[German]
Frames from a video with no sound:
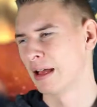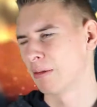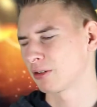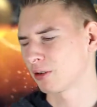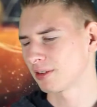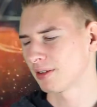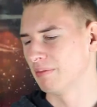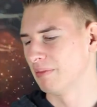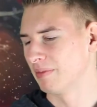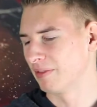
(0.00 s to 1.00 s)
aber
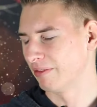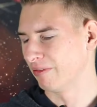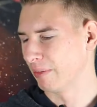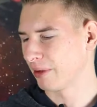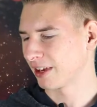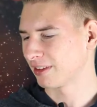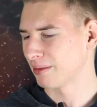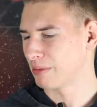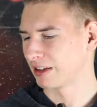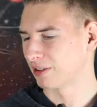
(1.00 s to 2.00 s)
trotzdem, wenn man jetzt
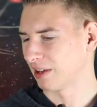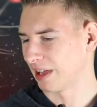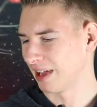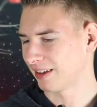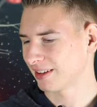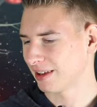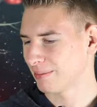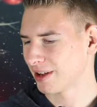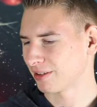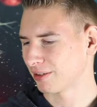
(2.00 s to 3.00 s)
hier mal so eine Kerze anmacht